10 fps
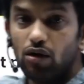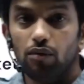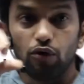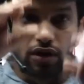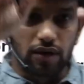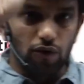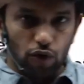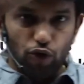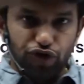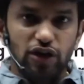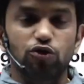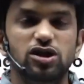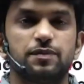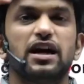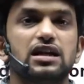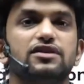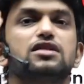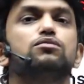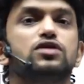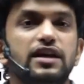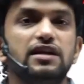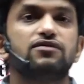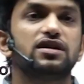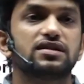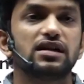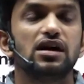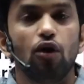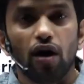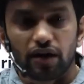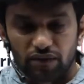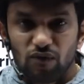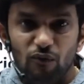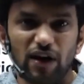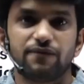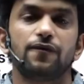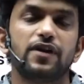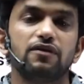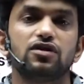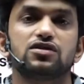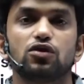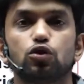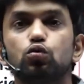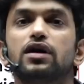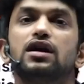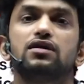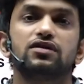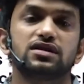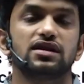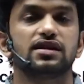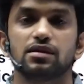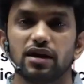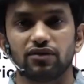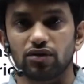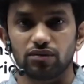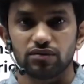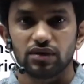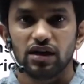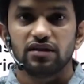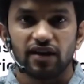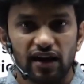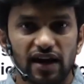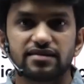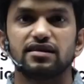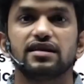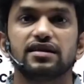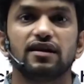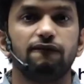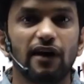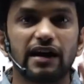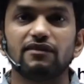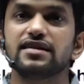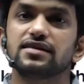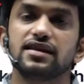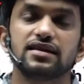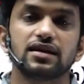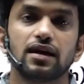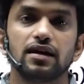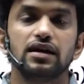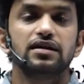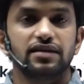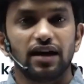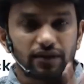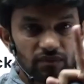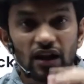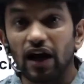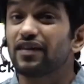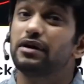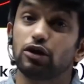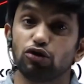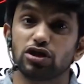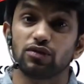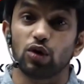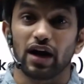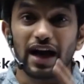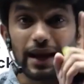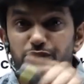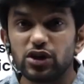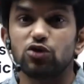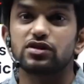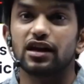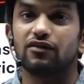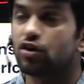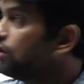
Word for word: ஒரு ஒரு கொஷின் கொடுத்துருப்பாங்க அதை வந்து த்ரீ வேர்ட்ஸ் ஆர் ஒன் ஃபிஃப்டி வேர்ட்ஸ் டூ ஹண்ட்ரட் வேர்ட்ஸ் எழுதுற மாதிரி வரும் த்ரீ லைன்ஸில் எழுதுங்க ஃபைவ் லைன்ஸில் எழுதுங்க சரியா அந்த மாதிரி கொஷின்ஸ் வரும் ஆனால் எம்சிக்யூஸ்ல என்ன வரும்